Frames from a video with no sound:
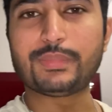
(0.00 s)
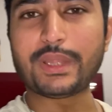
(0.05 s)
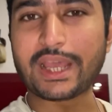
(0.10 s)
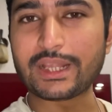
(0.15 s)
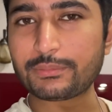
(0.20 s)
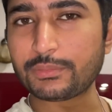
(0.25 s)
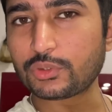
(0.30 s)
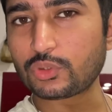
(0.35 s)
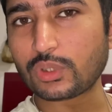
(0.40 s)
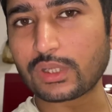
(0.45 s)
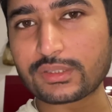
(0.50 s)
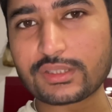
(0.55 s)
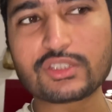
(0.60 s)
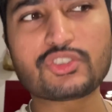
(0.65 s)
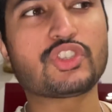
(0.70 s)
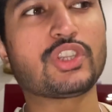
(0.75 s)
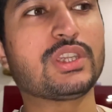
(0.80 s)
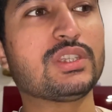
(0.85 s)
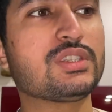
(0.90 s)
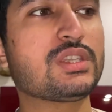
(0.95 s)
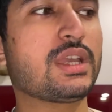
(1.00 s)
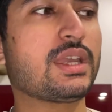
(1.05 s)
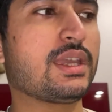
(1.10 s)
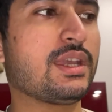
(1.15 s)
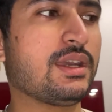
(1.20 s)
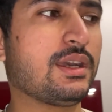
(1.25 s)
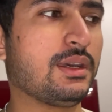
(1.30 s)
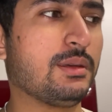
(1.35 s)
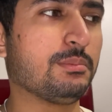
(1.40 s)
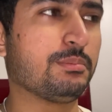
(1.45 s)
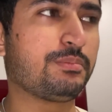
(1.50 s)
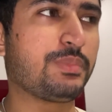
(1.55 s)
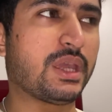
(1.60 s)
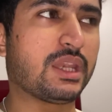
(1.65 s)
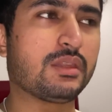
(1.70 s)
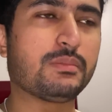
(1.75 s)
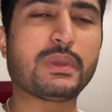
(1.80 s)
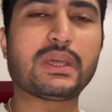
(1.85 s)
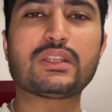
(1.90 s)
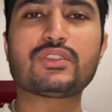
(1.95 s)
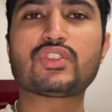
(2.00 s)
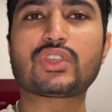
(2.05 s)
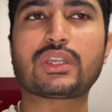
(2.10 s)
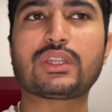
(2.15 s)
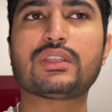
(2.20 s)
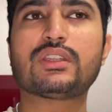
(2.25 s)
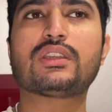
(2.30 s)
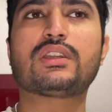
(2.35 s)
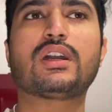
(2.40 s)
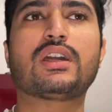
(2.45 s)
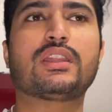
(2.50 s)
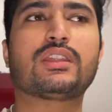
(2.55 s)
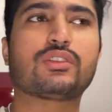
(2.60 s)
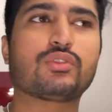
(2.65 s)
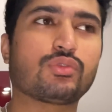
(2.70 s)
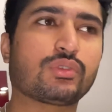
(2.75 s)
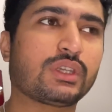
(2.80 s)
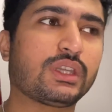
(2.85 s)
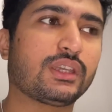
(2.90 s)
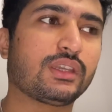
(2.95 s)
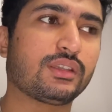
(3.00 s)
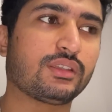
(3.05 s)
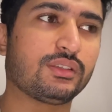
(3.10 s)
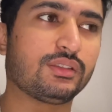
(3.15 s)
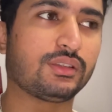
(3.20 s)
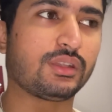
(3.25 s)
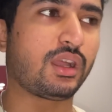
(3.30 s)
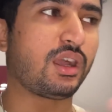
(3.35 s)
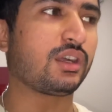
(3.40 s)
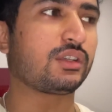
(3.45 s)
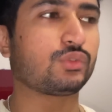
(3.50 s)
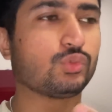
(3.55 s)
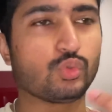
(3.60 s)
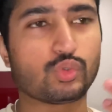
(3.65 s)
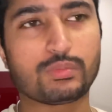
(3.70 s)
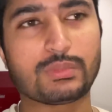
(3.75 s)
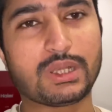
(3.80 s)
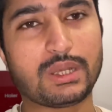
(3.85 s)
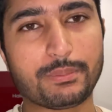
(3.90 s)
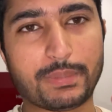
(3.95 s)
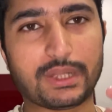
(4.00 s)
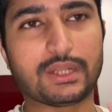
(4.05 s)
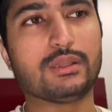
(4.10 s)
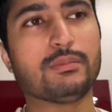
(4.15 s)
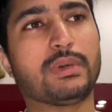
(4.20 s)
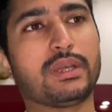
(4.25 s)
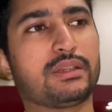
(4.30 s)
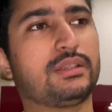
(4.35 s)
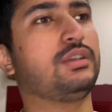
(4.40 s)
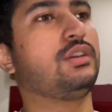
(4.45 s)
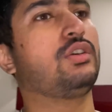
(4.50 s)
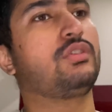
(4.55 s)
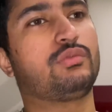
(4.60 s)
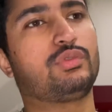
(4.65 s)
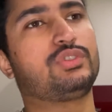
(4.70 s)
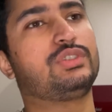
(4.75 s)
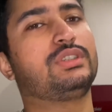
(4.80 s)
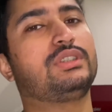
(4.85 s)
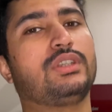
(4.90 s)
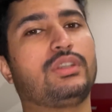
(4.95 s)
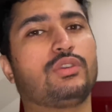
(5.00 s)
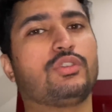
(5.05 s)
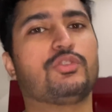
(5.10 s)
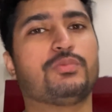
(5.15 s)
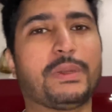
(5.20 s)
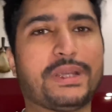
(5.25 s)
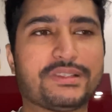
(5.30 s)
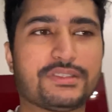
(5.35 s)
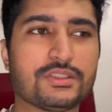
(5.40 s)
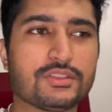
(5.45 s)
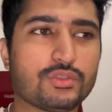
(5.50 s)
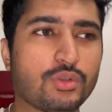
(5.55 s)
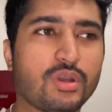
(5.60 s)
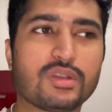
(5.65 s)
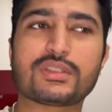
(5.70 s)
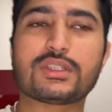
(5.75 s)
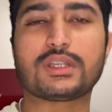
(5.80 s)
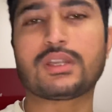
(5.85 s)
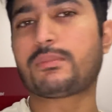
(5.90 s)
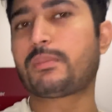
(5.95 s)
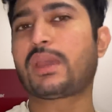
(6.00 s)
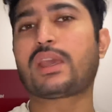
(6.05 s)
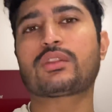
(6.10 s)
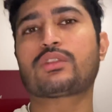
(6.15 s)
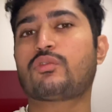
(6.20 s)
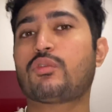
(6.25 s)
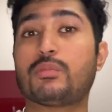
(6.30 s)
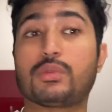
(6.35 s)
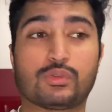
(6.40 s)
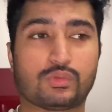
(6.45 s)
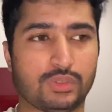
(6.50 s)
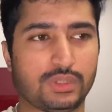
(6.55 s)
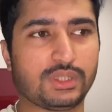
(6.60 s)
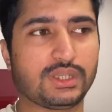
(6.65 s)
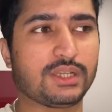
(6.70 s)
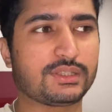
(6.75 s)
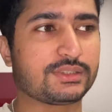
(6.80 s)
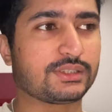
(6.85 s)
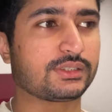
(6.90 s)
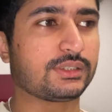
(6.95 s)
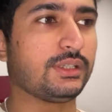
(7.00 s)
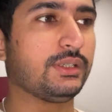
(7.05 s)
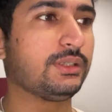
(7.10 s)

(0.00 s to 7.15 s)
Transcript: प्लान में थोड़ा सा चेंज आया हम पहली पहली चिकन नहीं खा रहे क्योंकि नाक नूक मेरा पहले ही बंद है और वो जितने को स्पाइसी सॉस है ना मैं तो वो बिल्कुल नहीं खा सकता